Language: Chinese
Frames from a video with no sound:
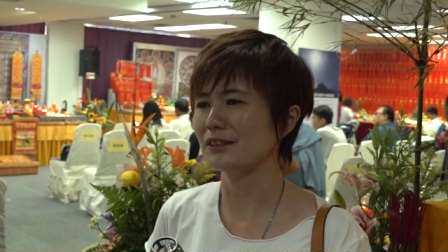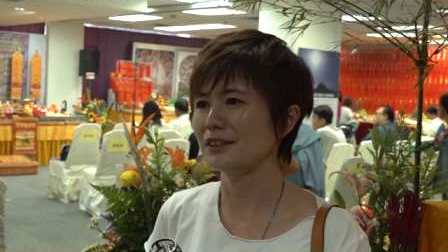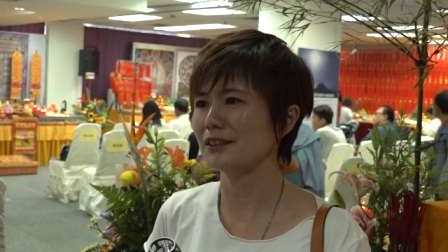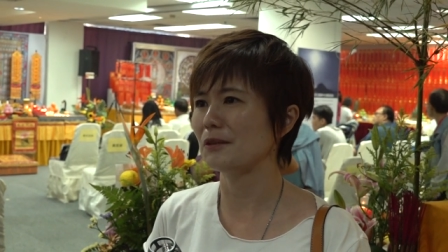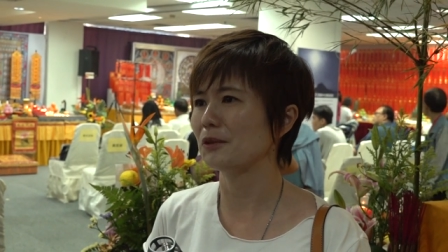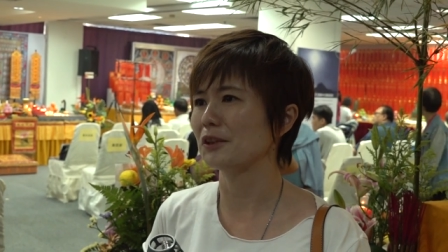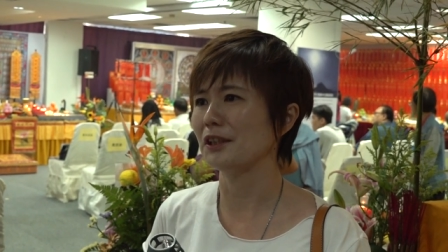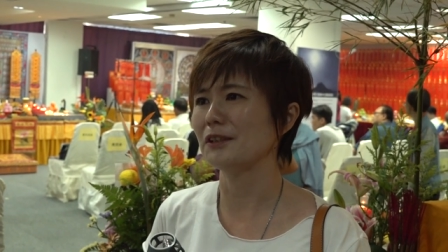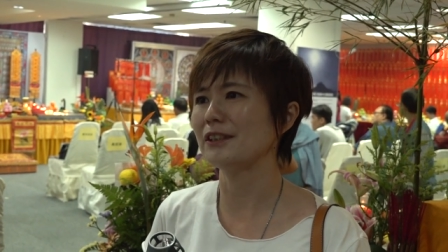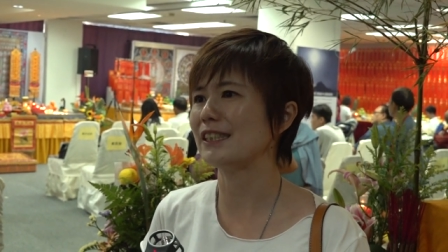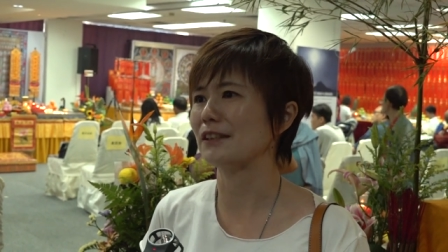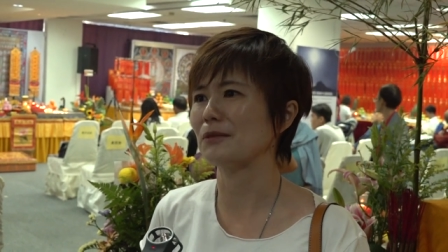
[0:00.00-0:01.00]
到现在我
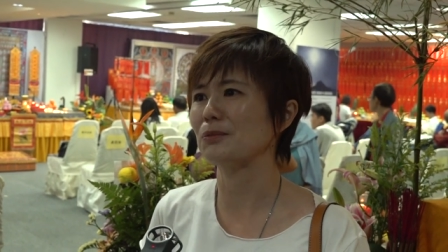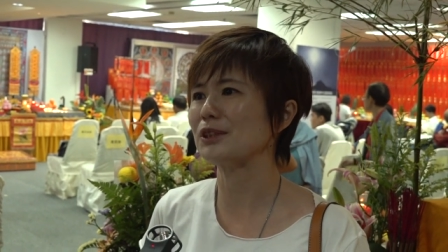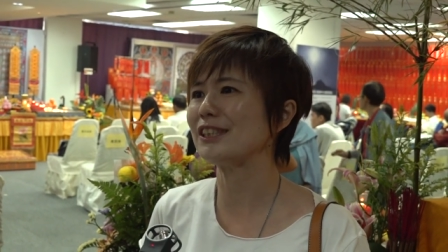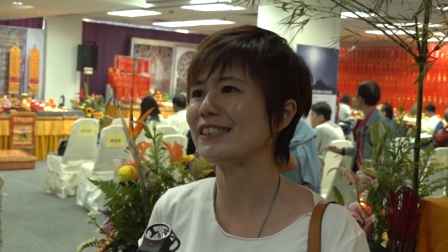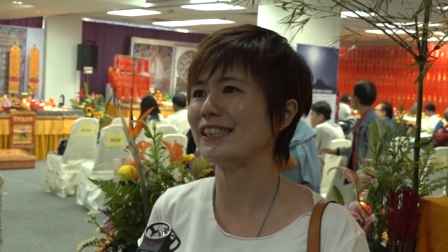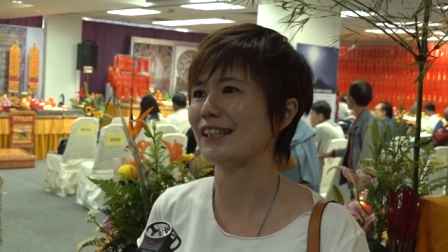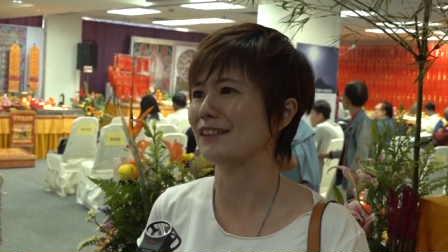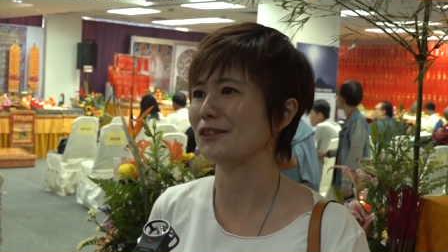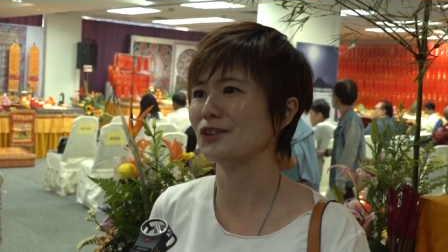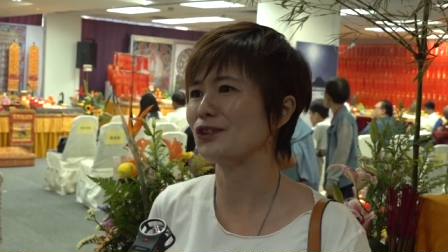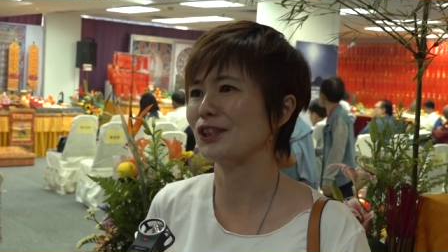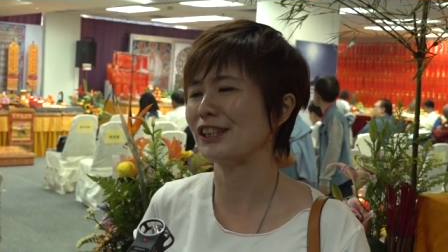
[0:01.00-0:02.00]
连想都不去想了，
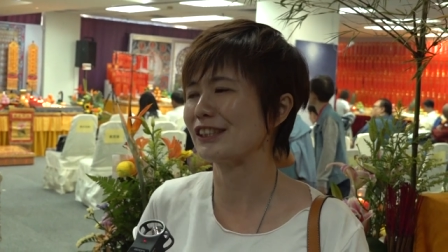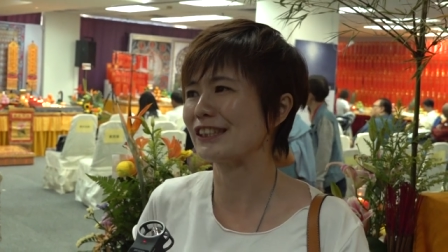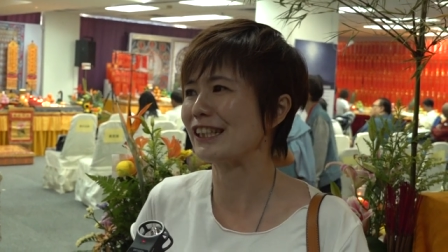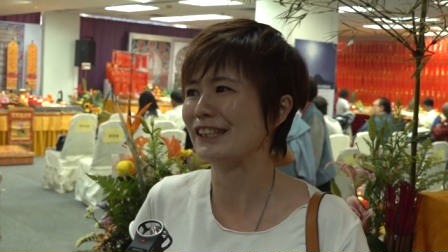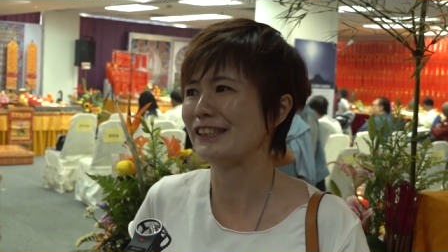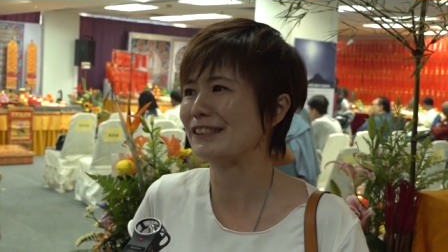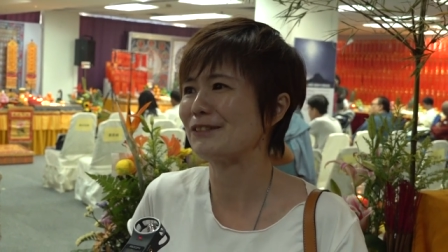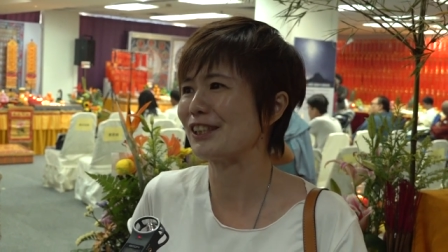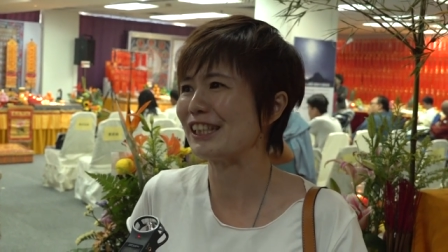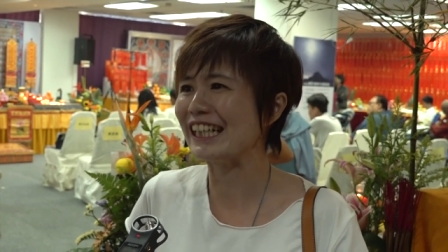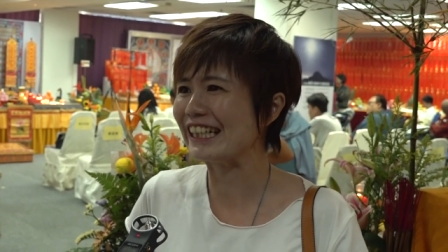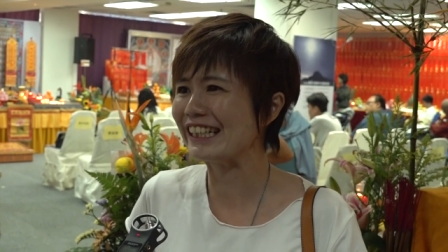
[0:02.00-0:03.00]
我就觉得这可能是我
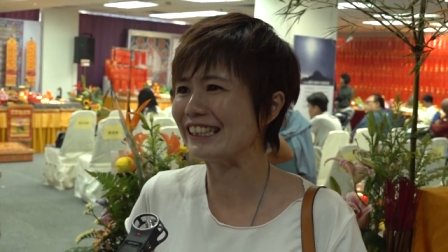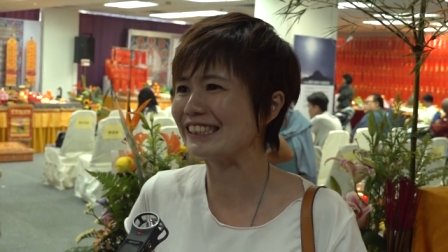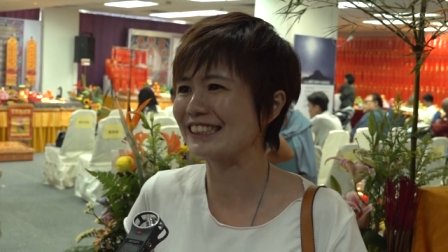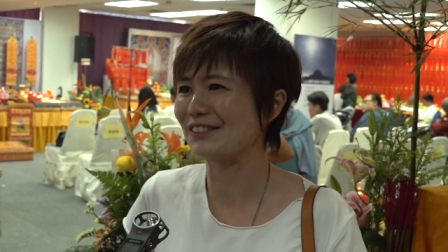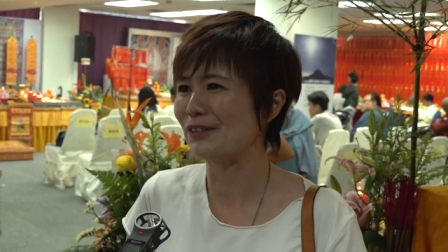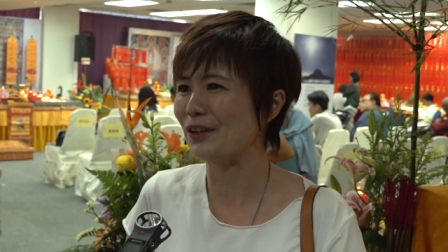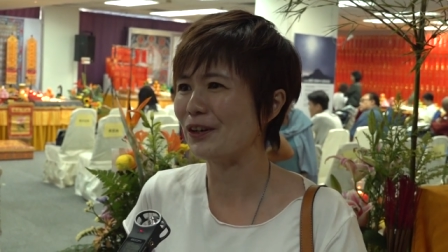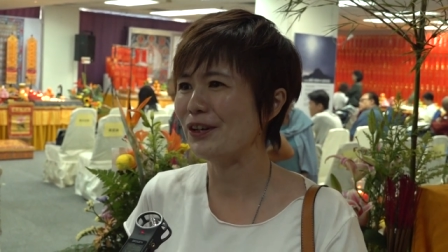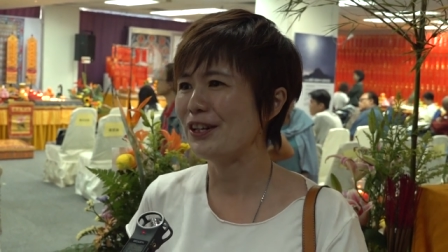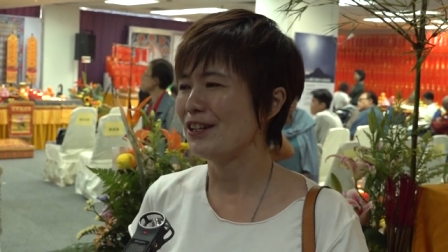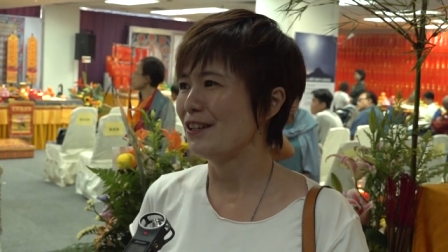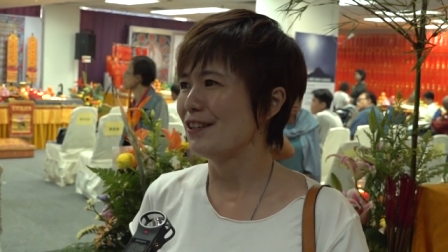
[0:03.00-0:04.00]
的灵还是什么，
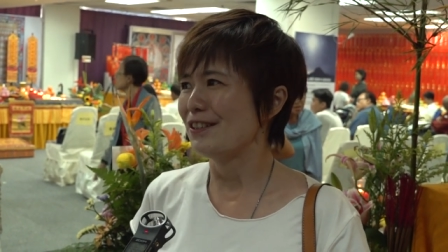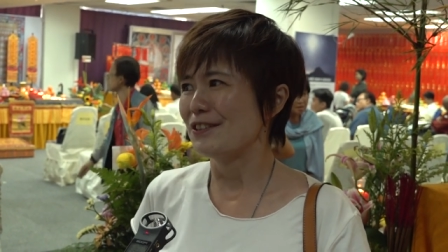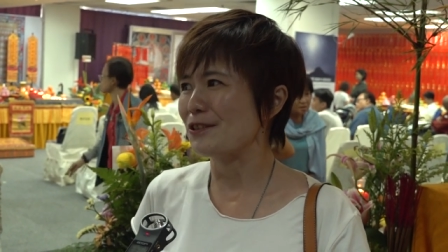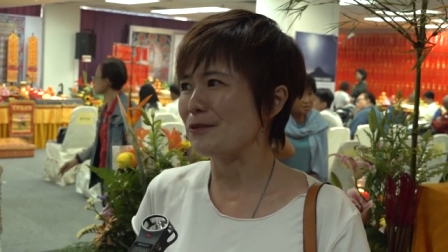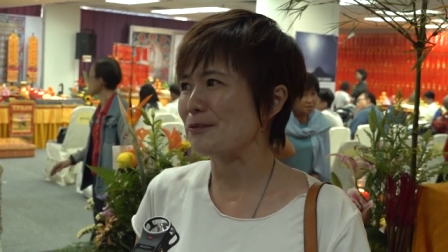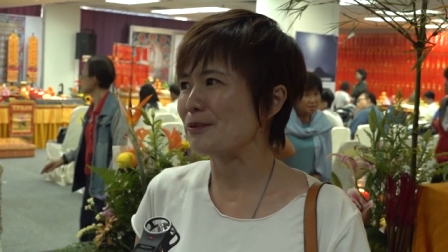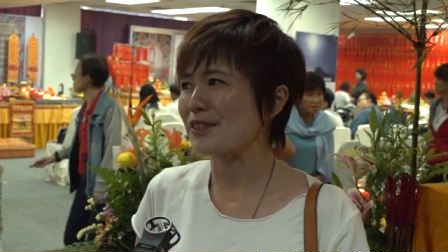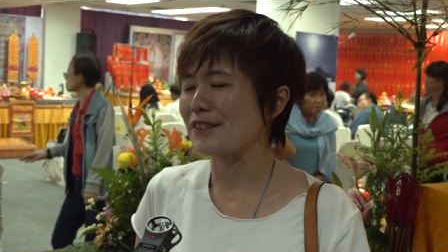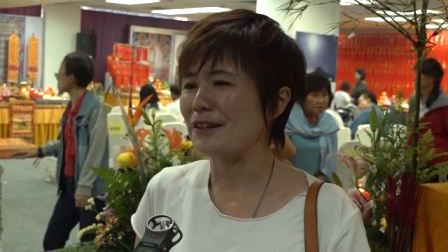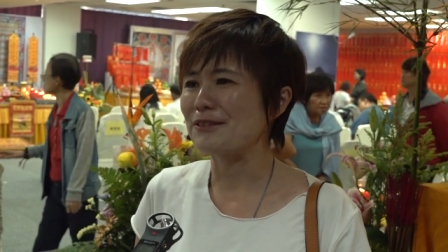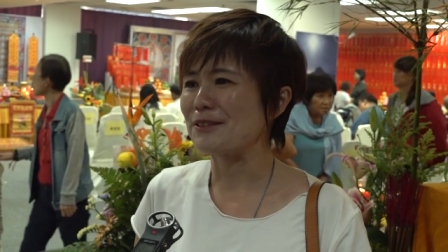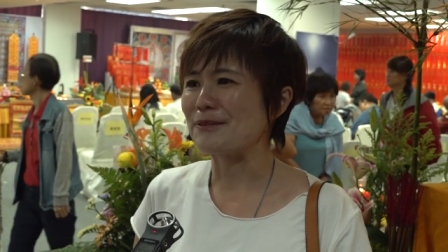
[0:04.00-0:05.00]
就不知
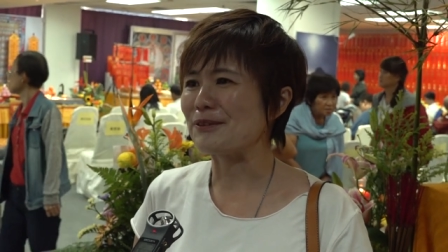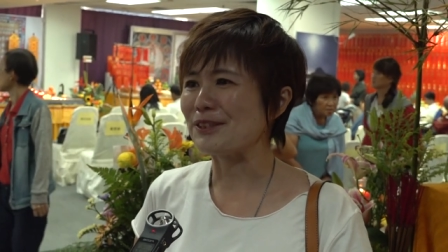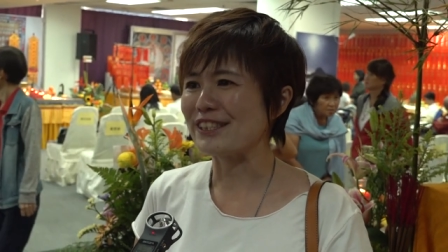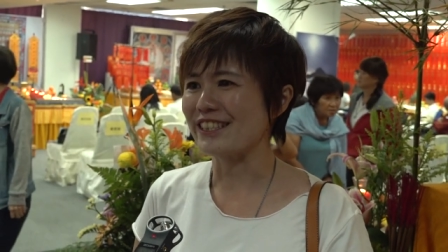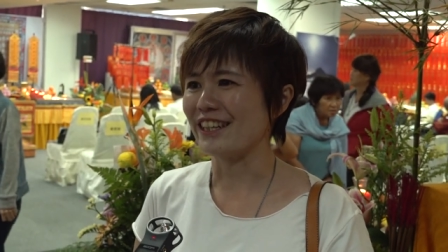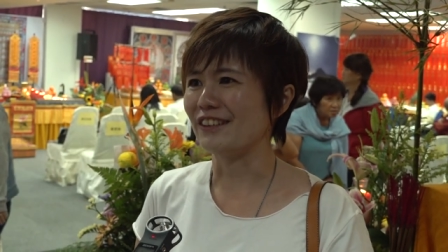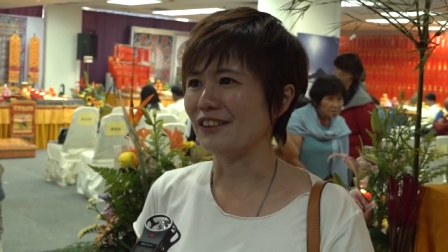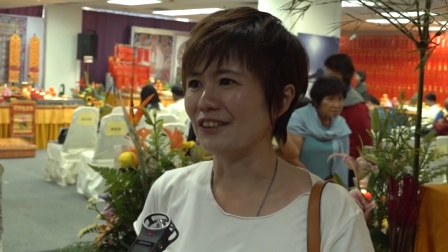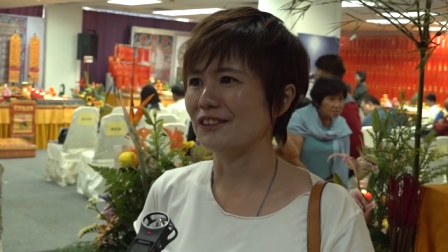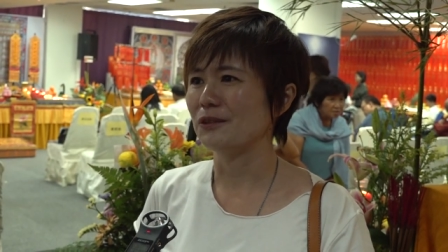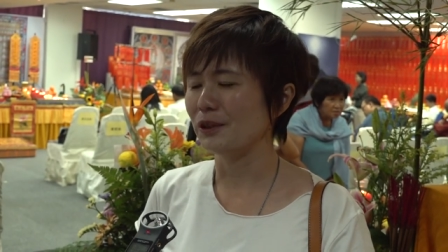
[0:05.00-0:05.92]
道为什么会这样咯。